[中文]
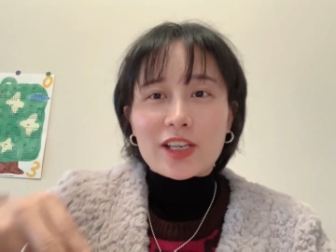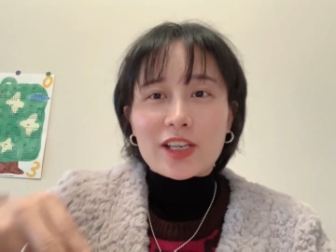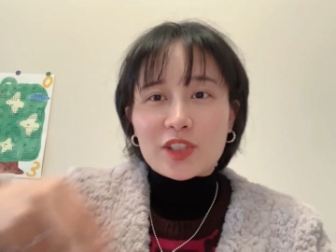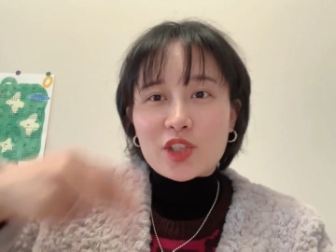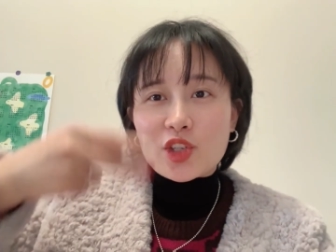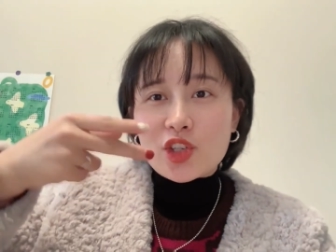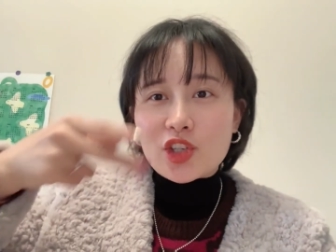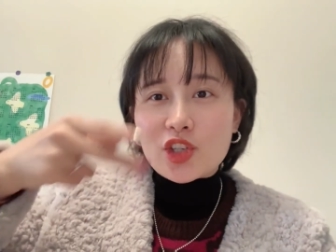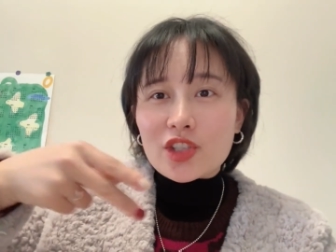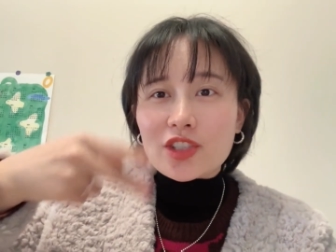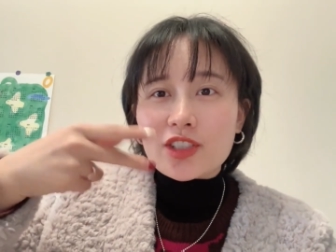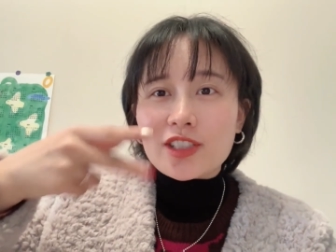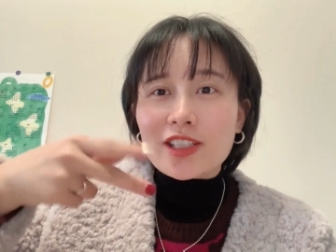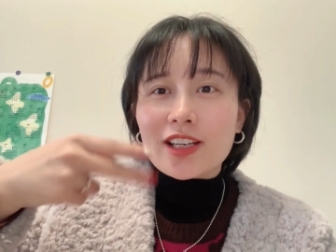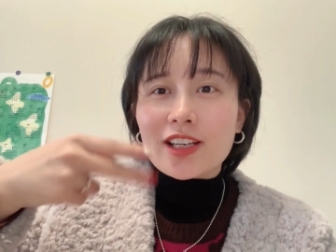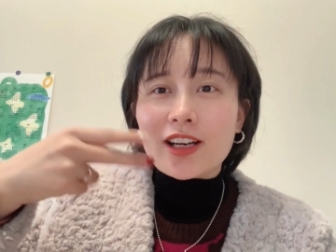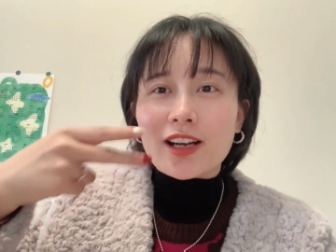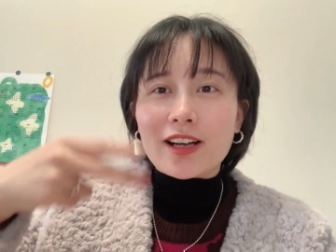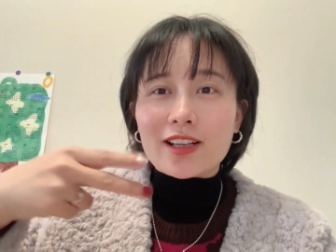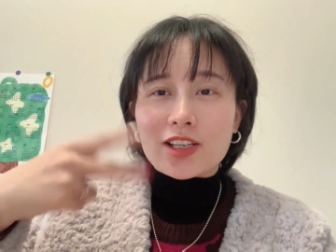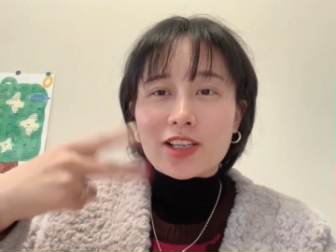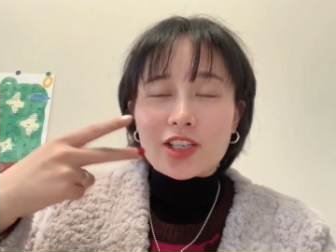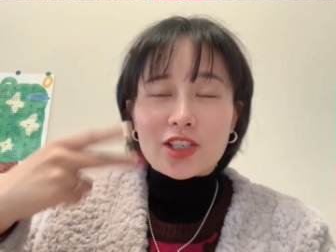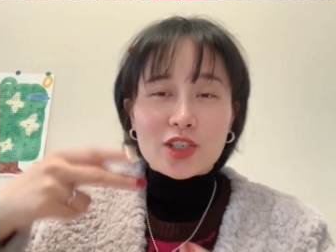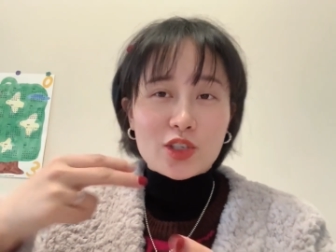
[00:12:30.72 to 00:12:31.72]
吃
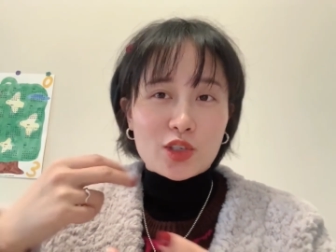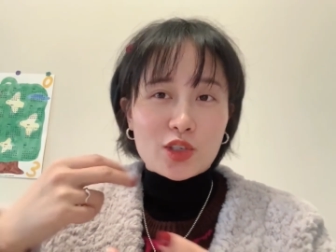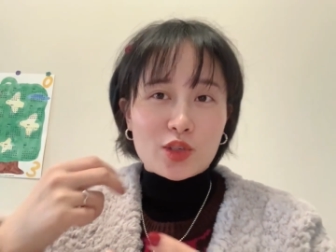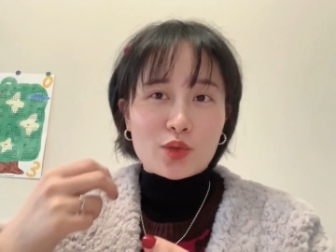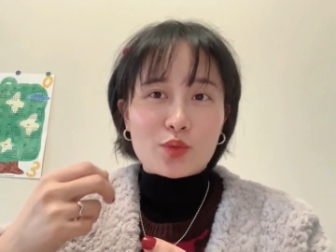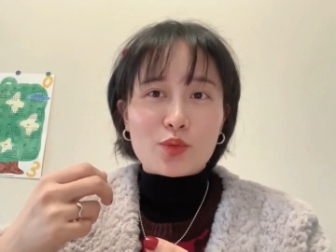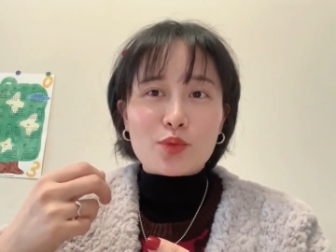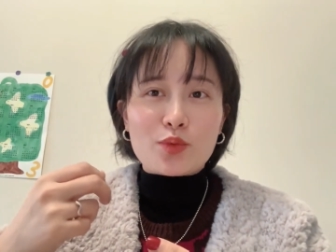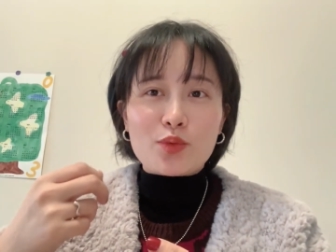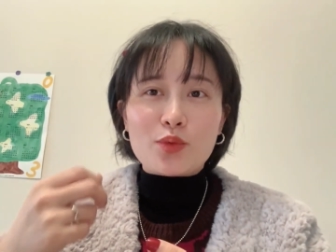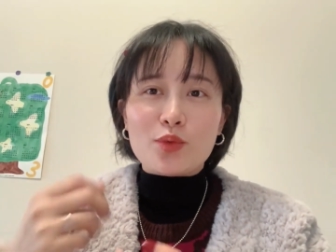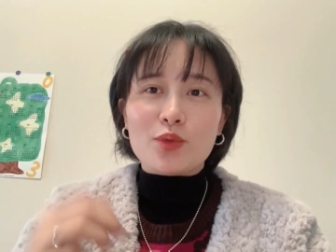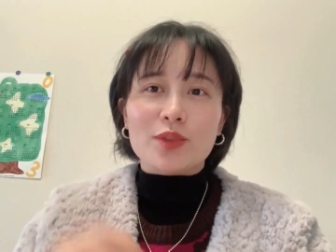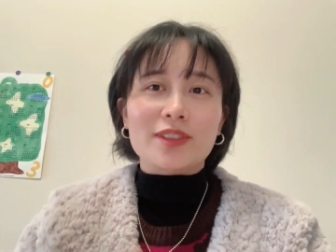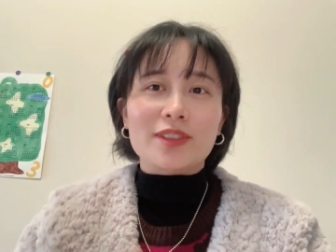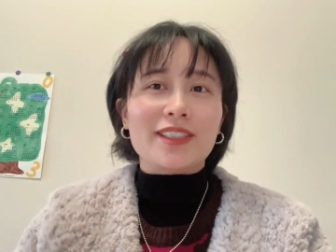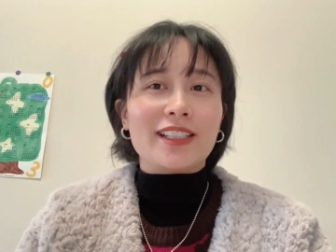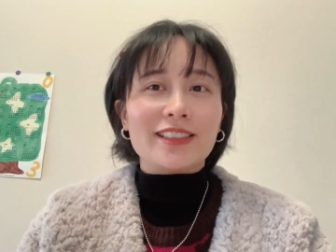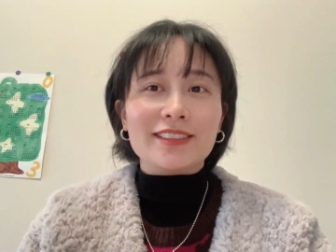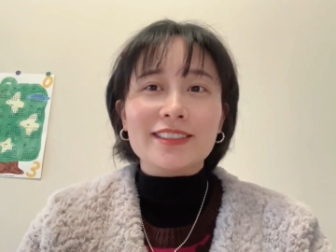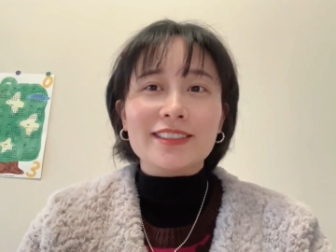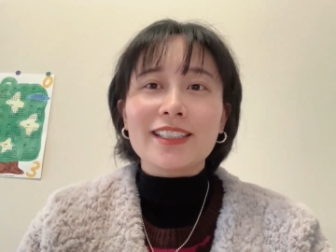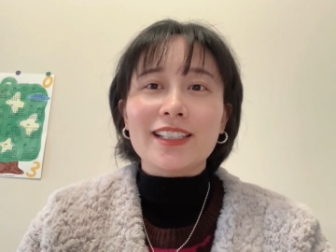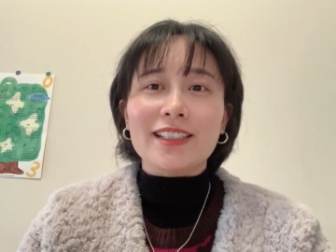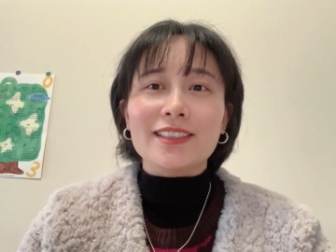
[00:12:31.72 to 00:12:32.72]
的食物
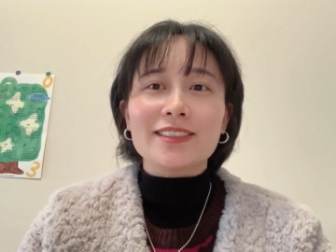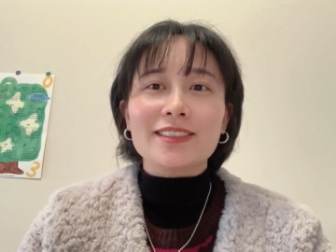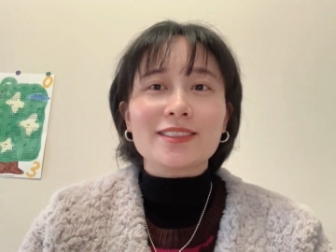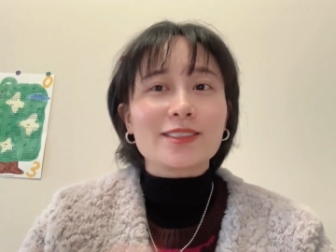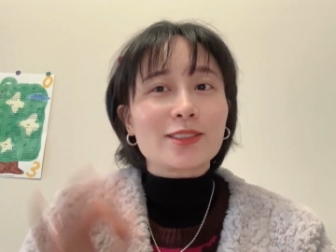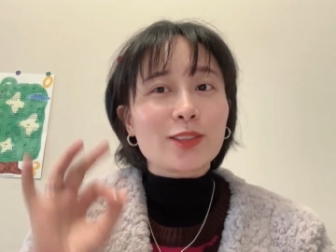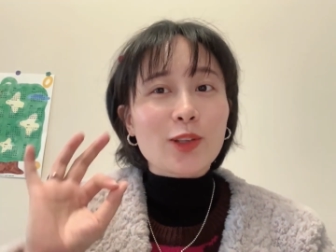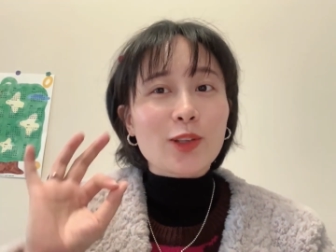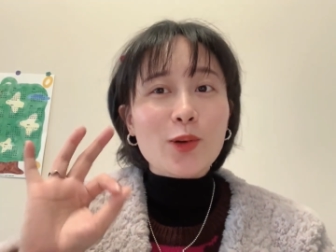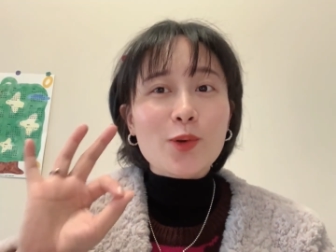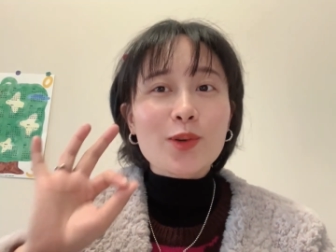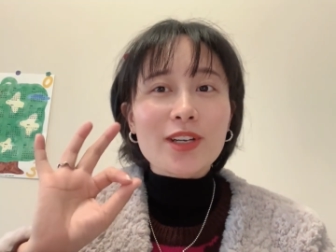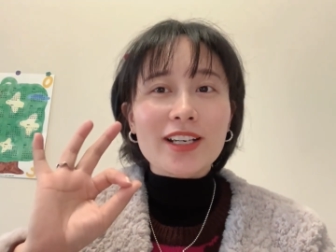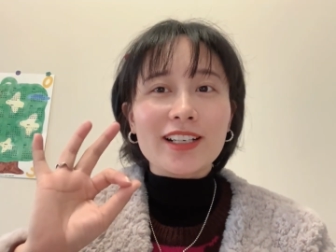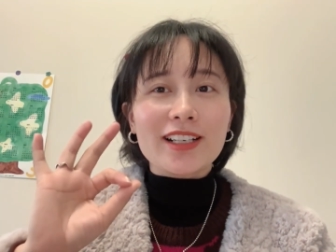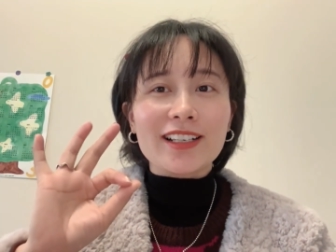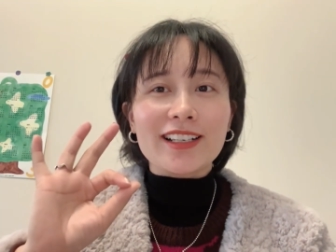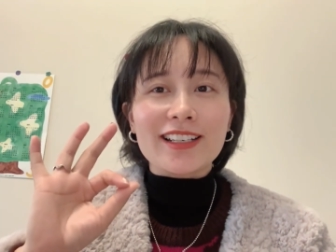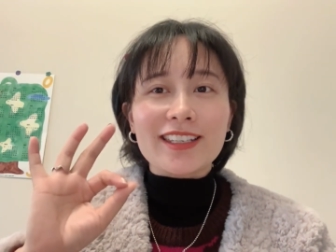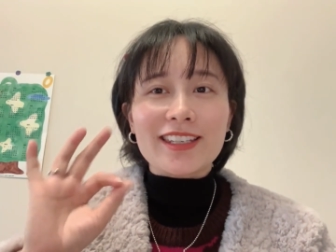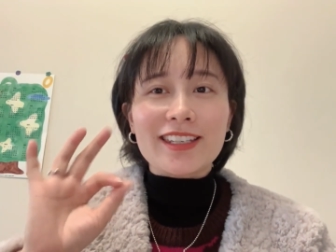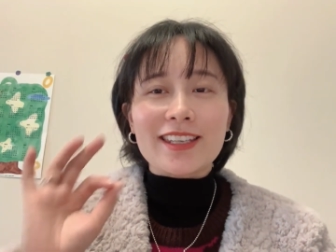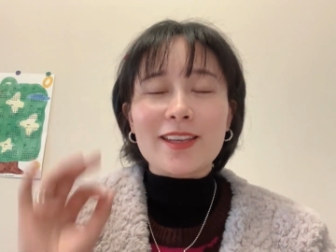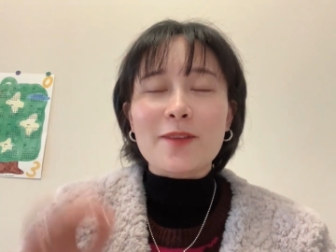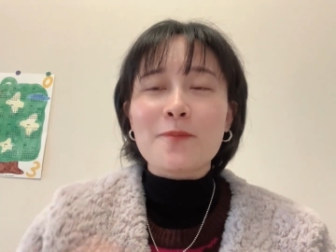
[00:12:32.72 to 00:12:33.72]
等等都
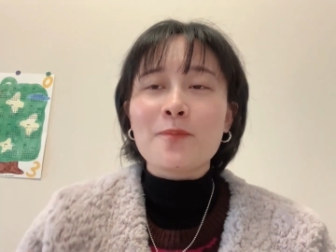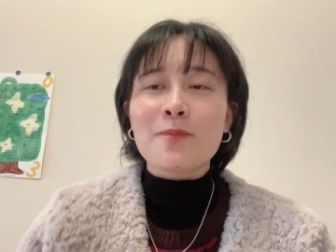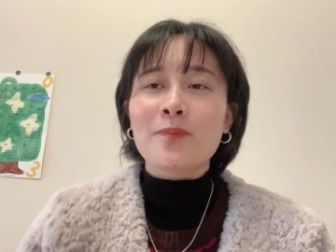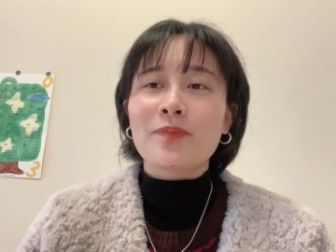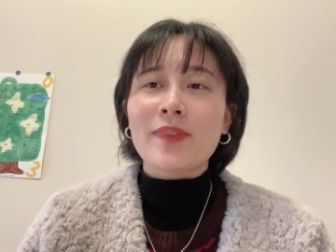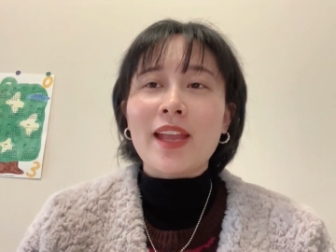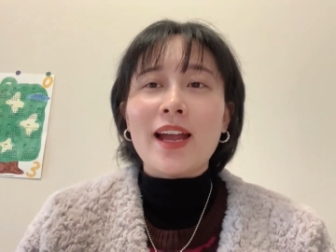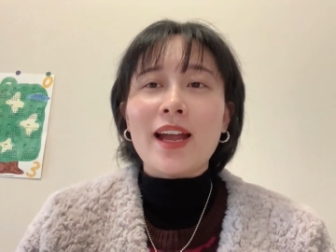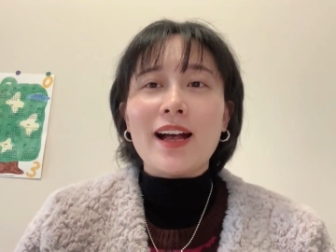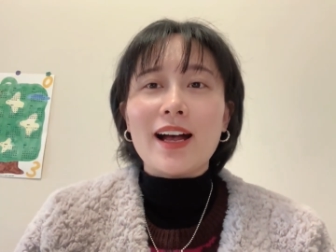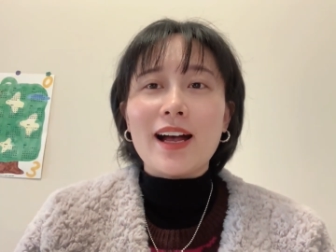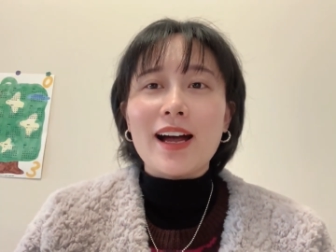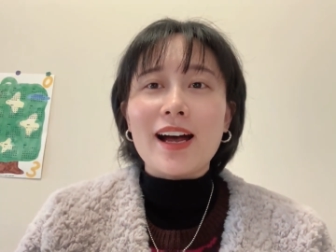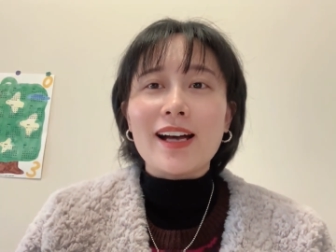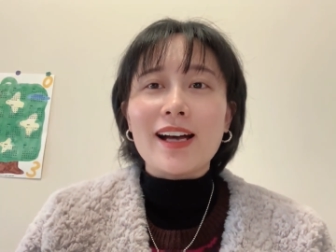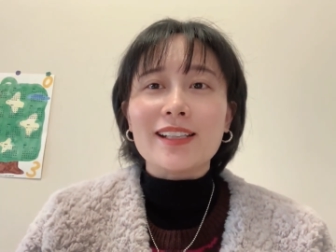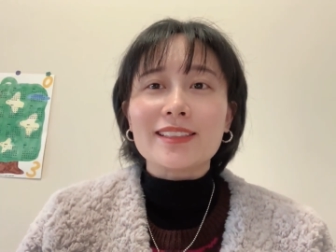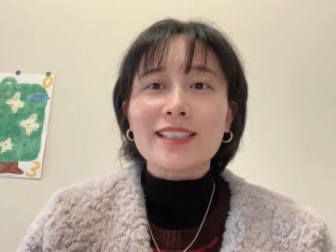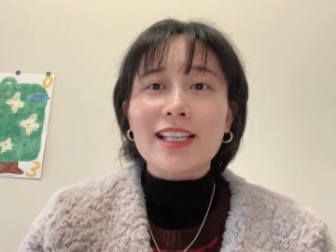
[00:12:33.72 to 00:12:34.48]
可以啊。